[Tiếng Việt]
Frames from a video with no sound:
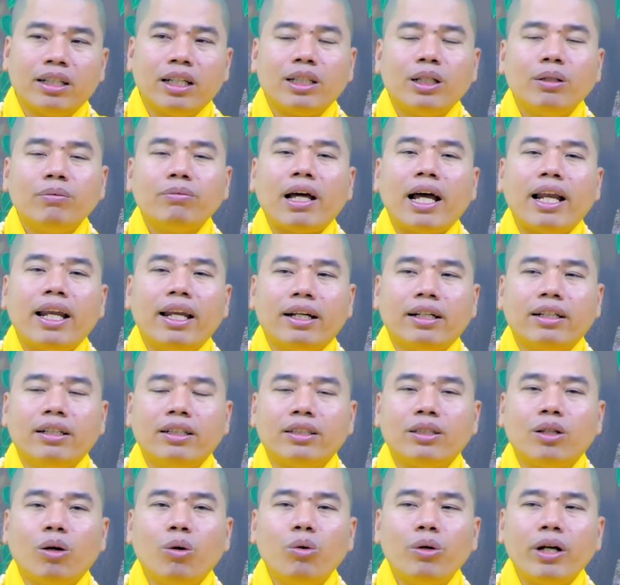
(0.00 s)
Nên chúng ta là
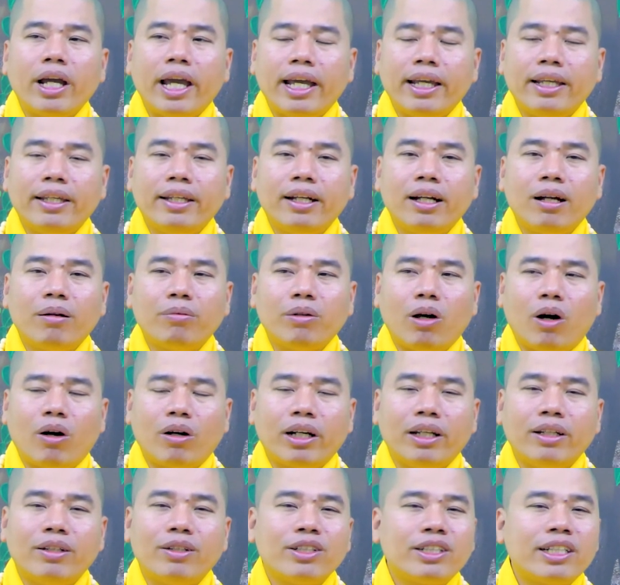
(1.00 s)
người tu nghe những công
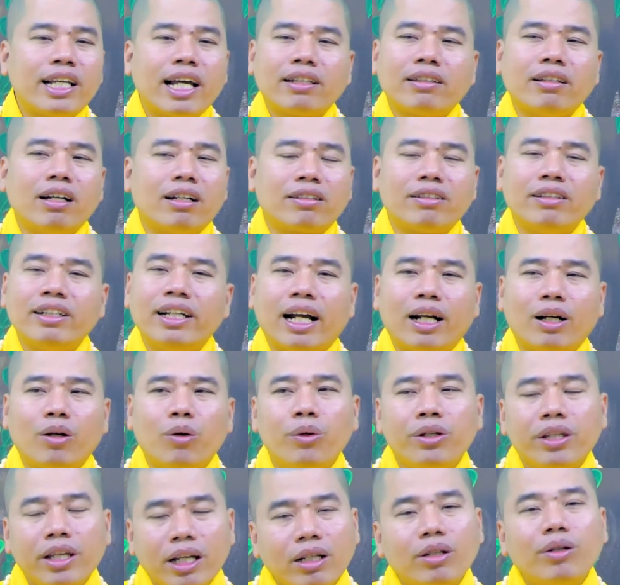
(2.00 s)
đoạn này nó xác thực, nó gần
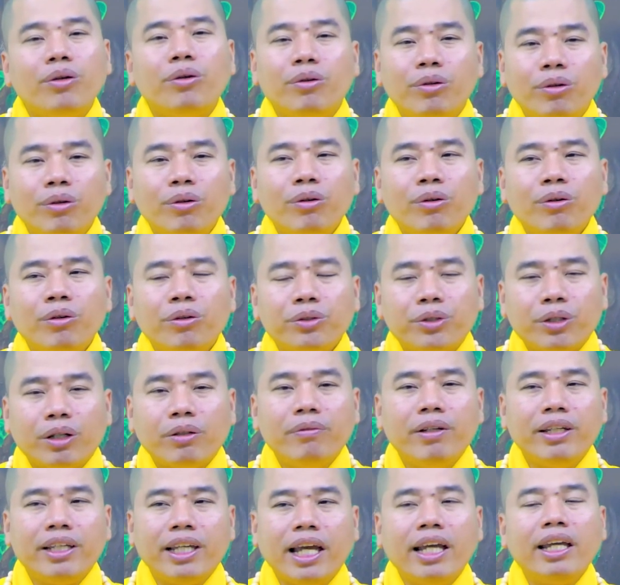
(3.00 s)
gũi nhất luôn,
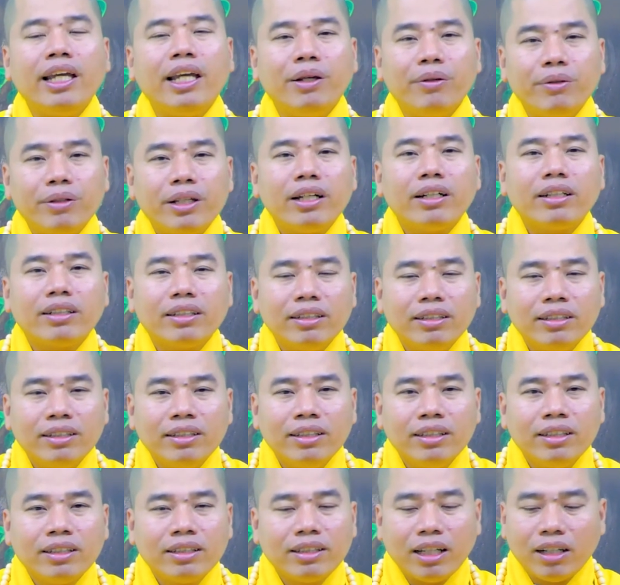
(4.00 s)
cho bị dễ hiểu nhất.
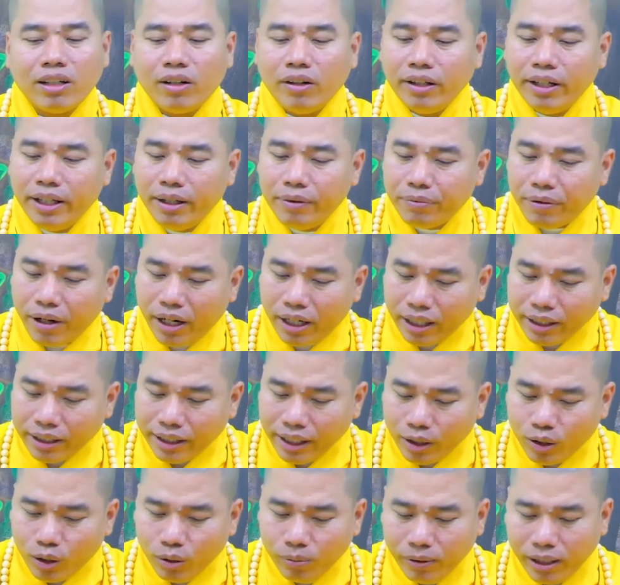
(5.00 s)
Nên nói niệm Phật là
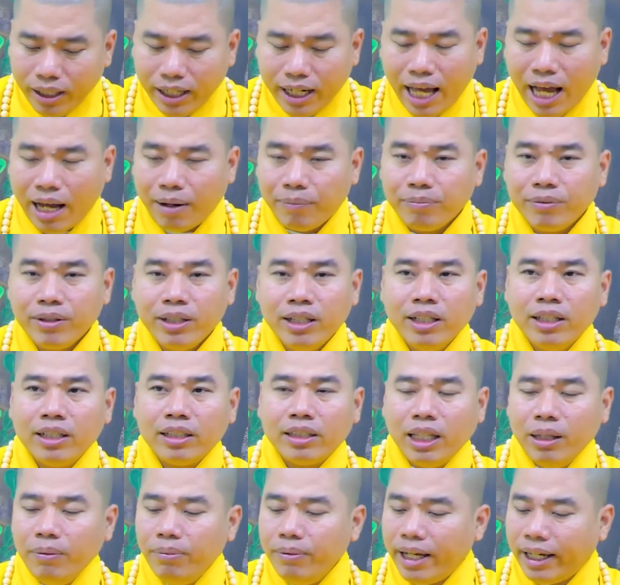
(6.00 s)
việc của mình làm,
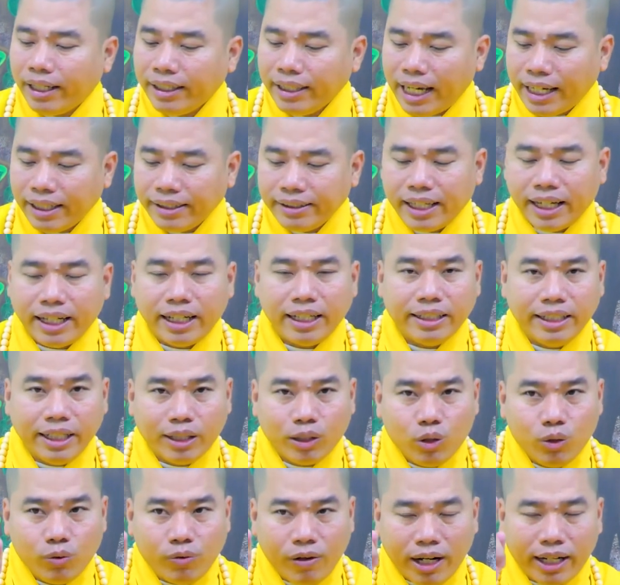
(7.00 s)
tiếp dẫn giảng sanh là
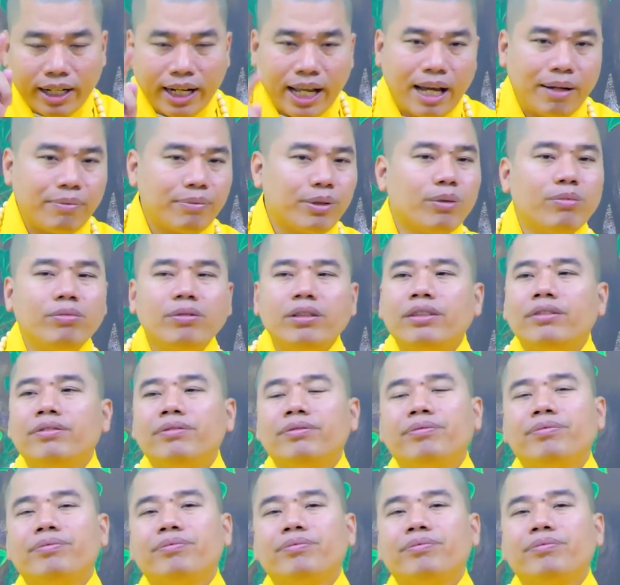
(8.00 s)
việc của Phật làm, đúng rồi.